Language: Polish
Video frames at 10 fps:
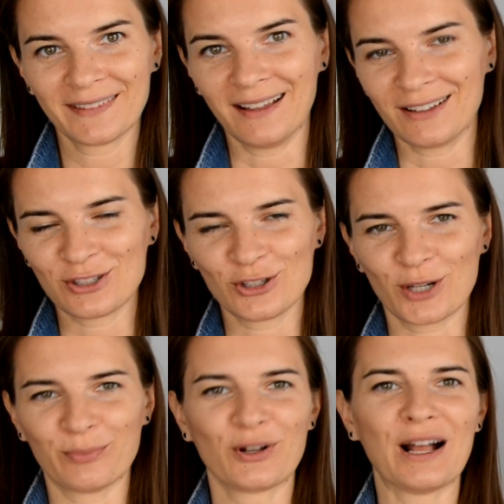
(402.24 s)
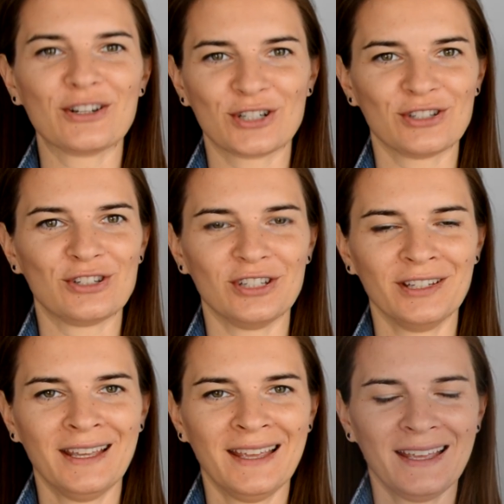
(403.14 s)
a cisza pokaże Ci,
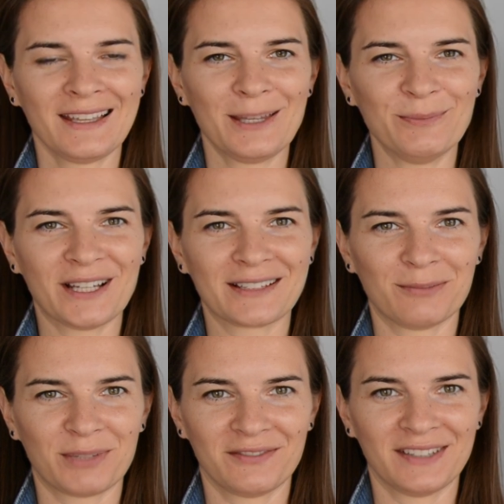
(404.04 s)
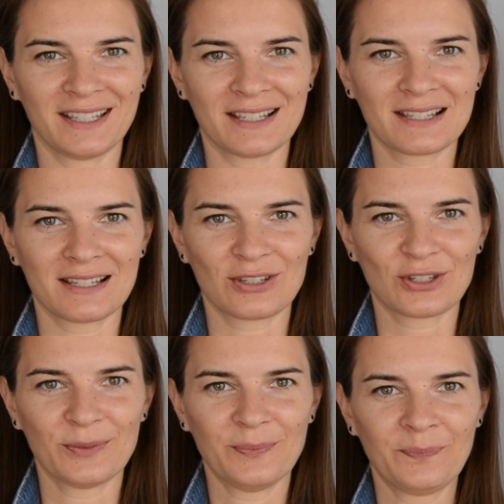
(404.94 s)
kim tak naprawdę
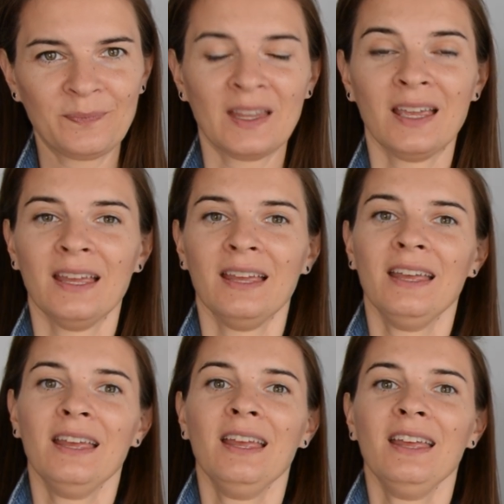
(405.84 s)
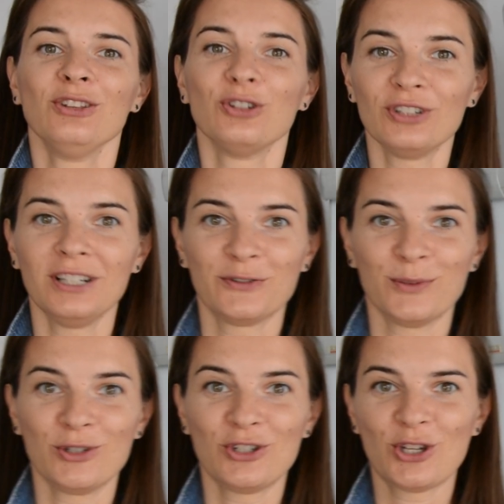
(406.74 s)
jesteś. To tyle w
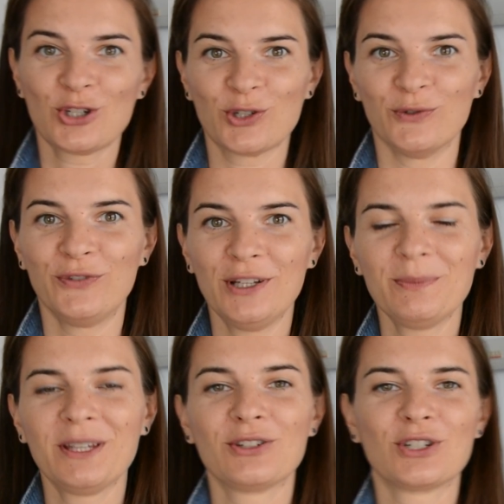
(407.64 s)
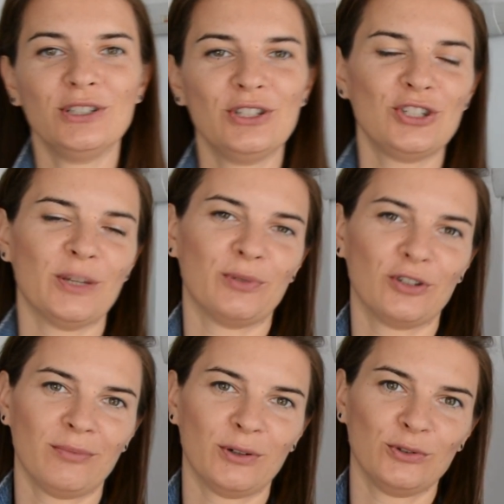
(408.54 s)
tym dzisiejszym filmie. Jeżeli Ci się
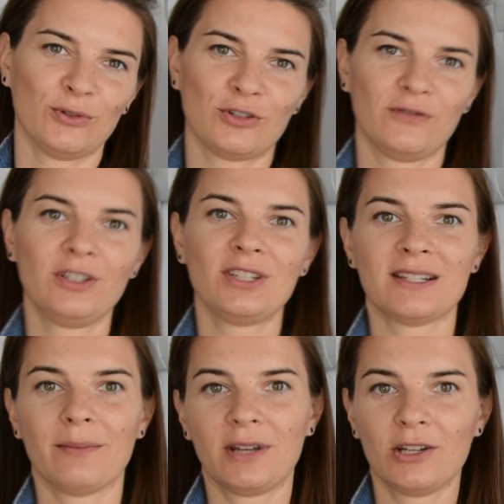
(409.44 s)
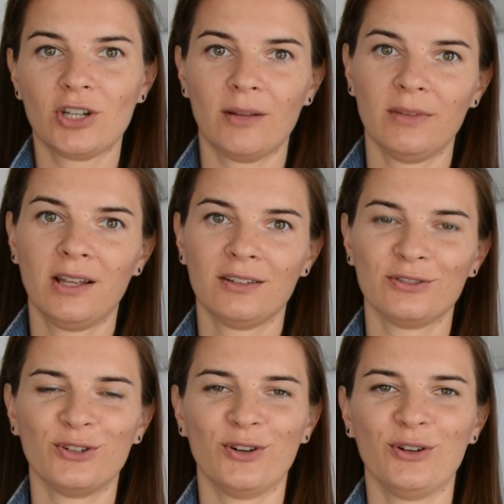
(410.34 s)
podobał, to oczywiście zapraszam
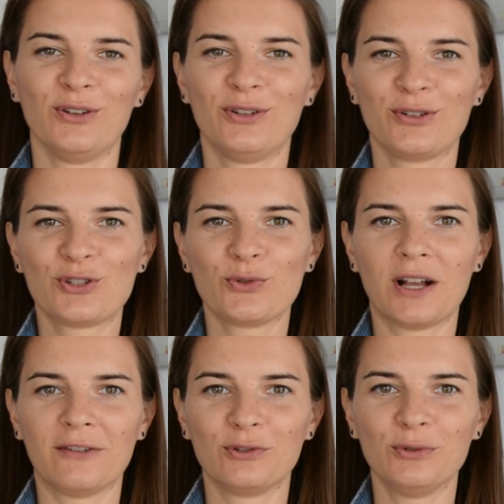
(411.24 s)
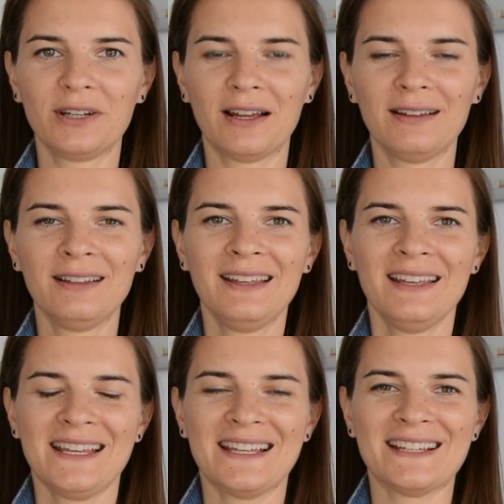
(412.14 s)
do kciuka w górę.
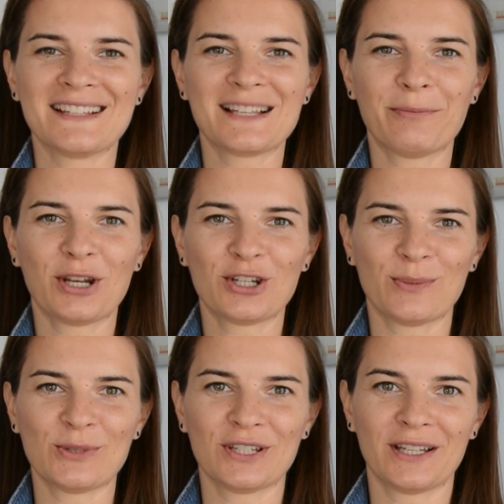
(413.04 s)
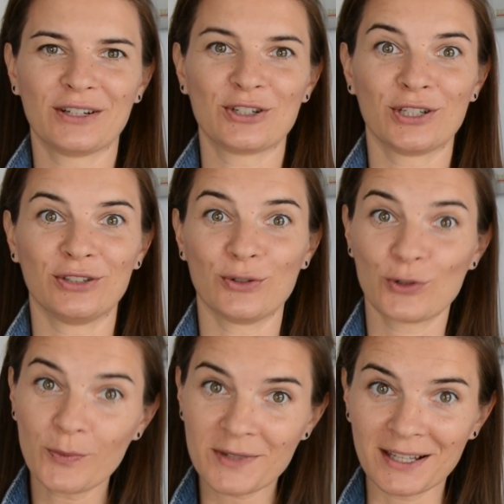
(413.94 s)
E, zapraszam Cię także do
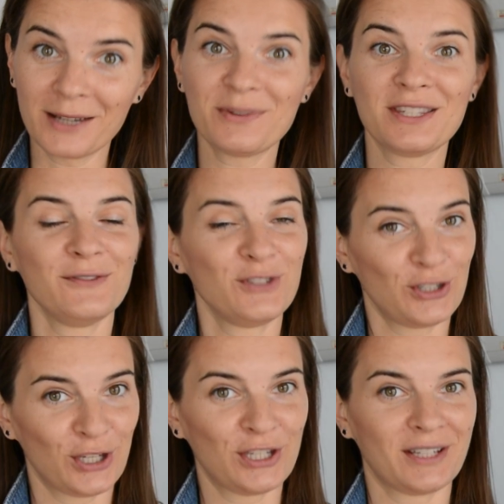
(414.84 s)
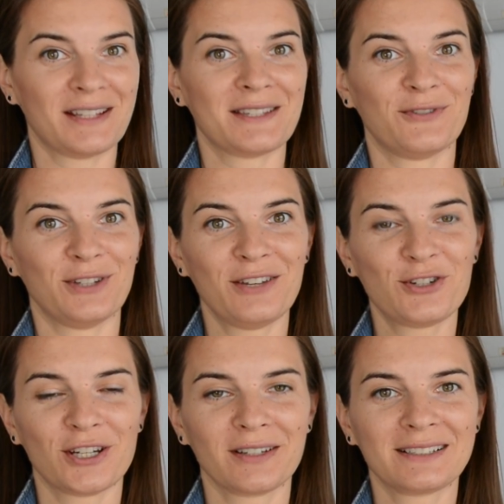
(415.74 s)
subskrypcji, wciśnięcia na
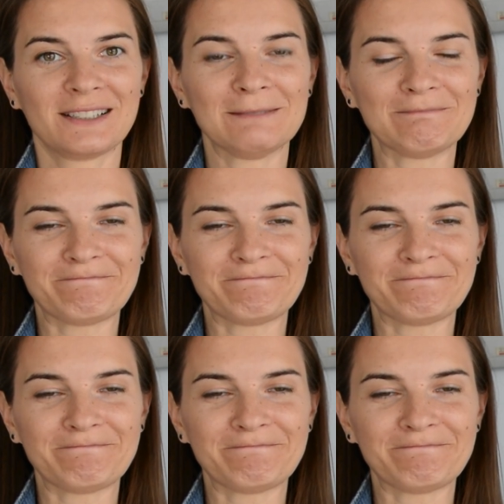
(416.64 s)
dzwoneczek